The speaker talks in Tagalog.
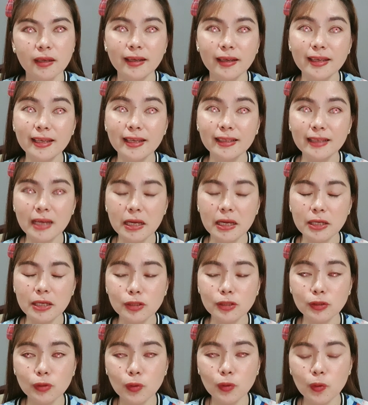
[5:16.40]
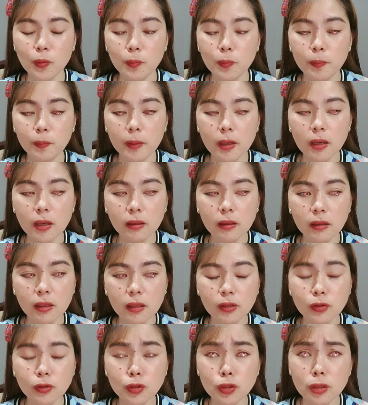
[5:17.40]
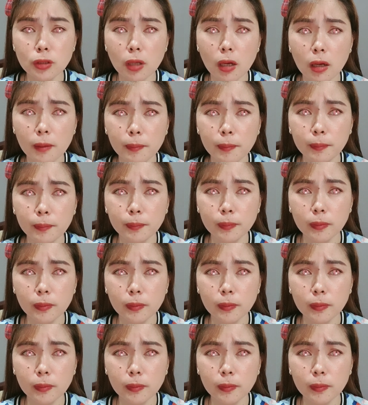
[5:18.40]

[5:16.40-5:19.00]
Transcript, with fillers: Ayan guys, so parang ano siya,